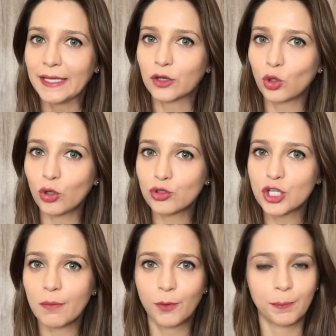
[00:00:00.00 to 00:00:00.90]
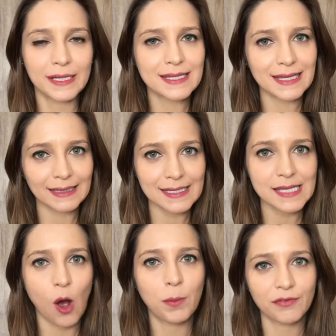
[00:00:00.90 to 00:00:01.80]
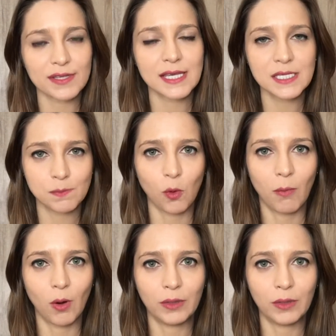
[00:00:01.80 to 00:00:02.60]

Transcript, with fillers: que todo shampoo precisa ter sal para fazer espuma ou